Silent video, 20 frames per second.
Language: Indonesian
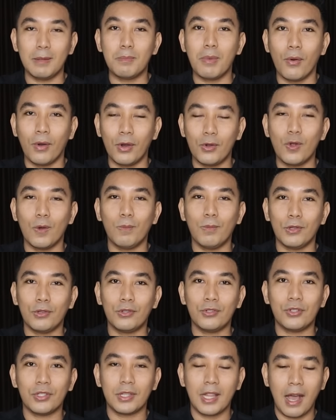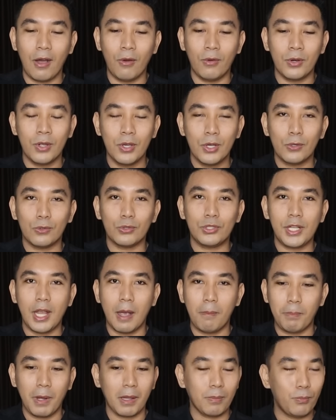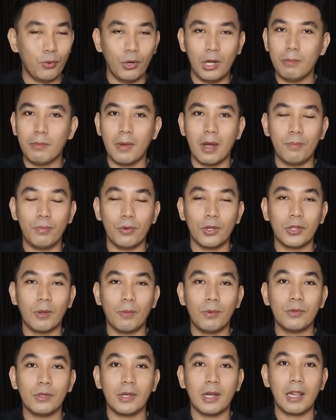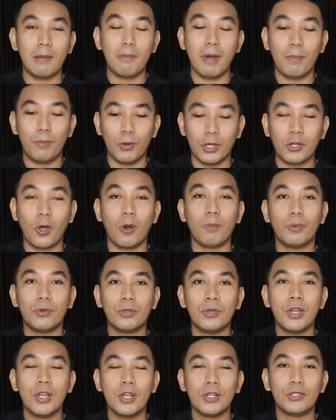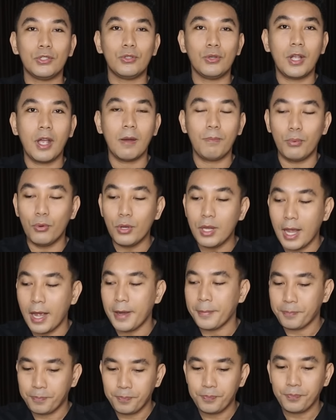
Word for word: di bawah 27 tahun usia 40 50 tahun 50 tahun pun juga punya